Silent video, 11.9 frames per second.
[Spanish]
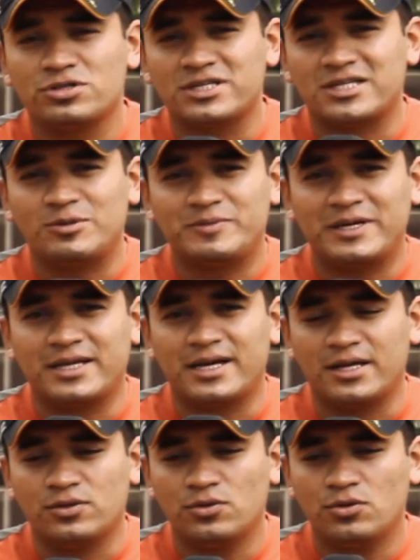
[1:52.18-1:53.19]
los que estamos
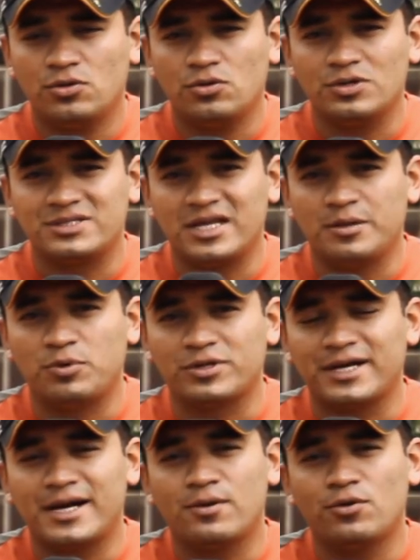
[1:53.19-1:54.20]
practicando este
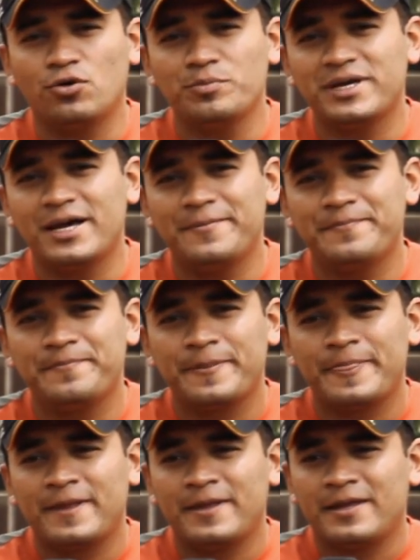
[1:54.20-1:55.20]
deporte acá en Colombia.
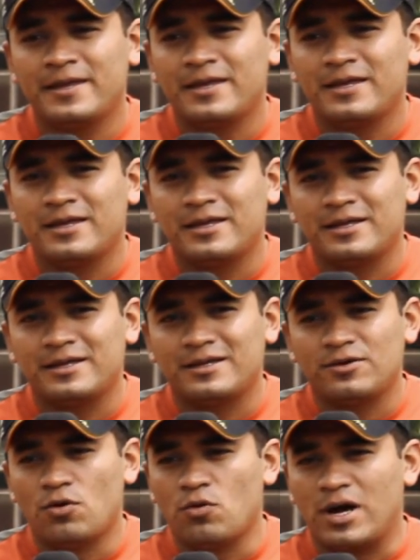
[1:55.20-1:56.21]

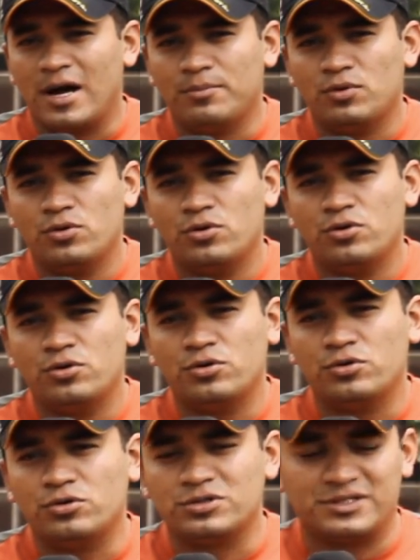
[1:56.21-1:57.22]
Lo
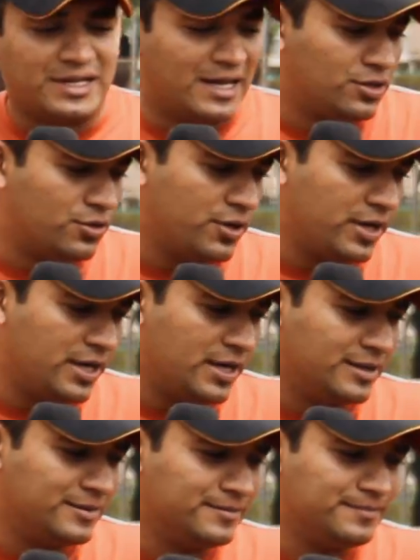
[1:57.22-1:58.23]
jugamos tanto
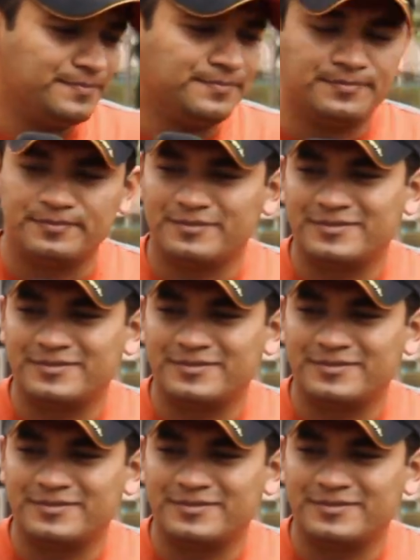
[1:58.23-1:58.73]
en